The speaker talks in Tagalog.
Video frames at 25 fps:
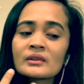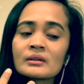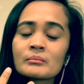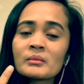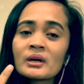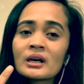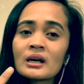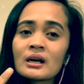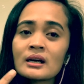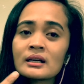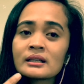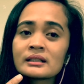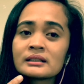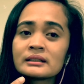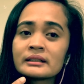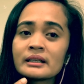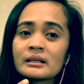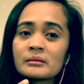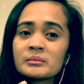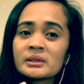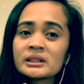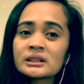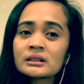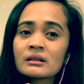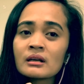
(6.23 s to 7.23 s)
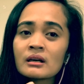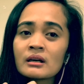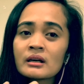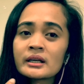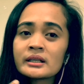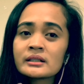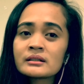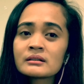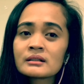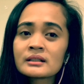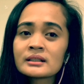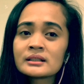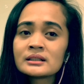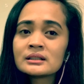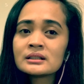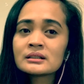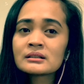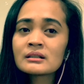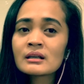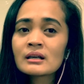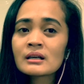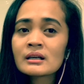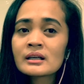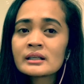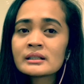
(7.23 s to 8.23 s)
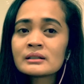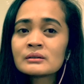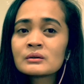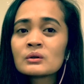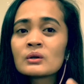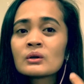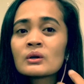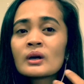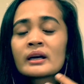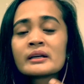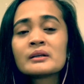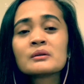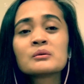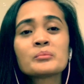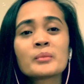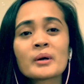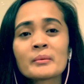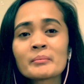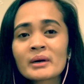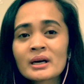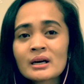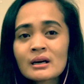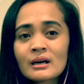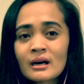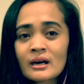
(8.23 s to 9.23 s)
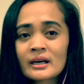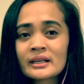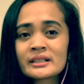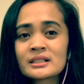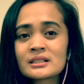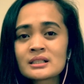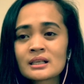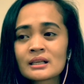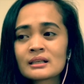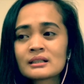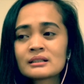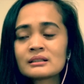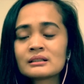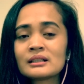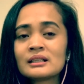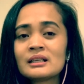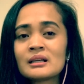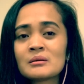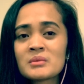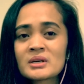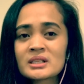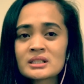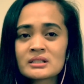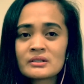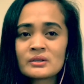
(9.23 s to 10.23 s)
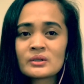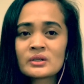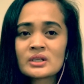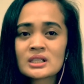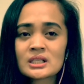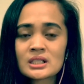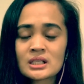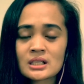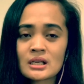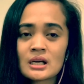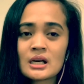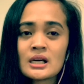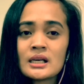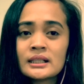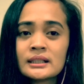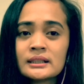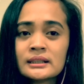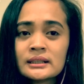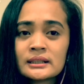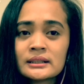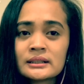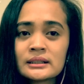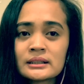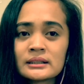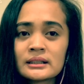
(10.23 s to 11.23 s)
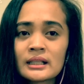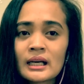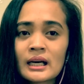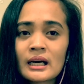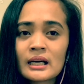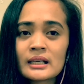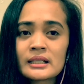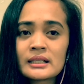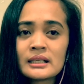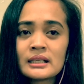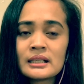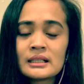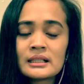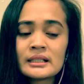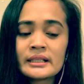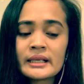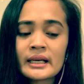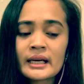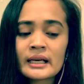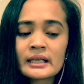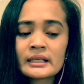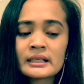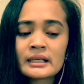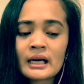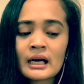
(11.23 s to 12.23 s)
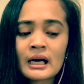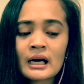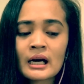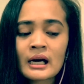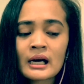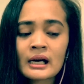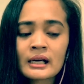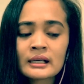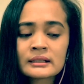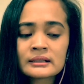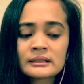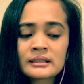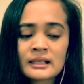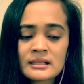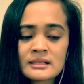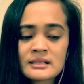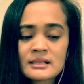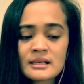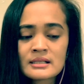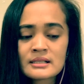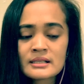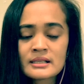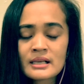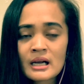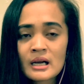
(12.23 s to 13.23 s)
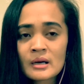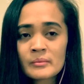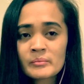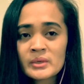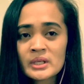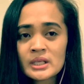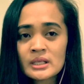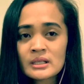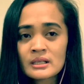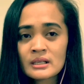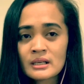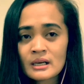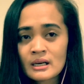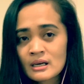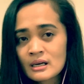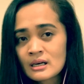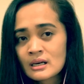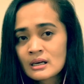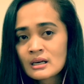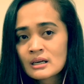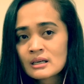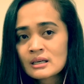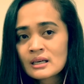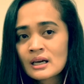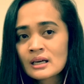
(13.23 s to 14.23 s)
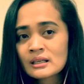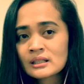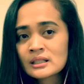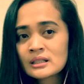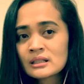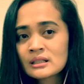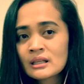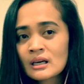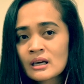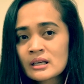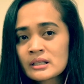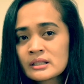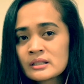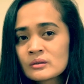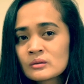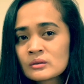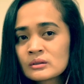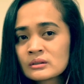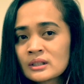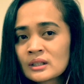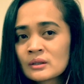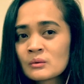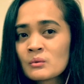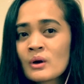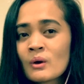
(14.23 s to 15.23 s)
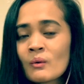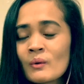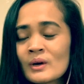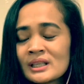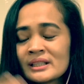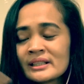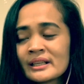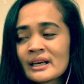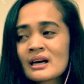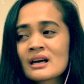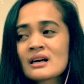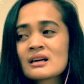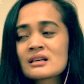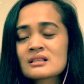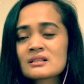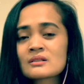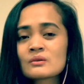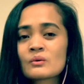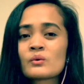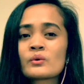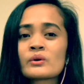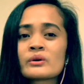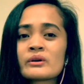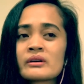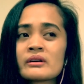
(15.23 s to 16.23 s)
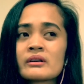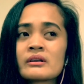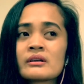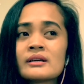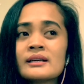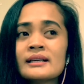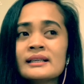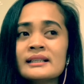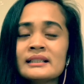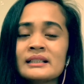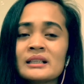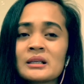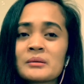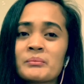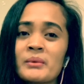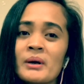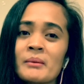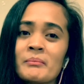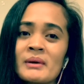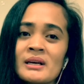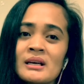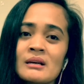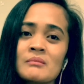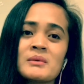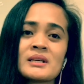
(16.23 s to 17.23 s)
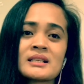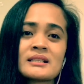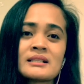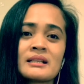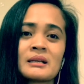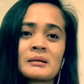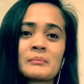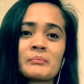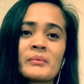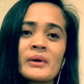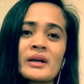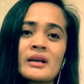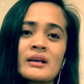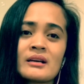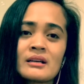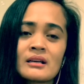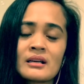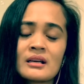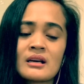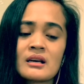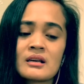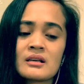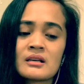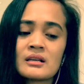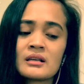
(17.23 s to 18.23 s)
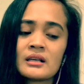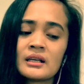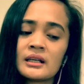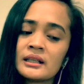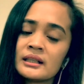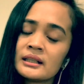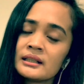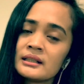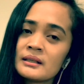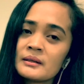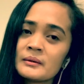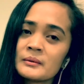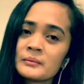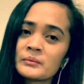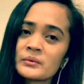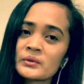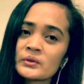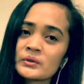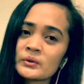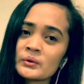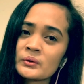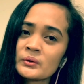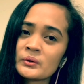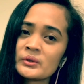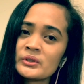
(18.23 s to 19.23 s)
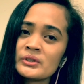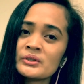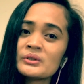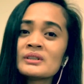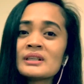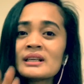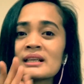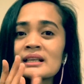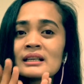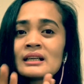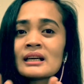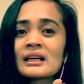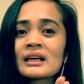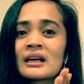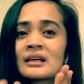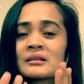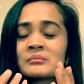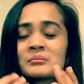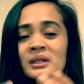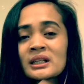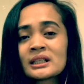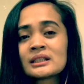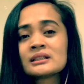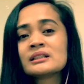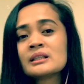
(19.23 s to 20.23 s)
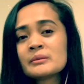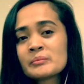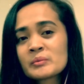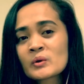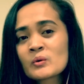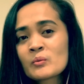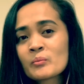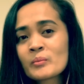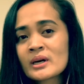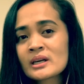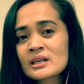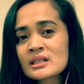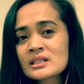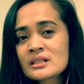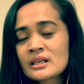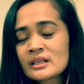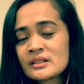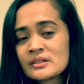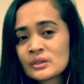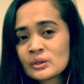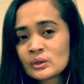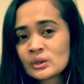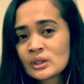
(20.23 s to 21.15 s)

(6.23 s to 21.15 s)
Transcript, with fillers: Mag-debit card, credit card, o ano pa mang card yan, ilabas niyo na siya. Dahil yan ang nagsasabi na lagi tayong nagwawaldas or nagpapalabas ng pera. So, yun na lang ang mga tip ko para sa inyo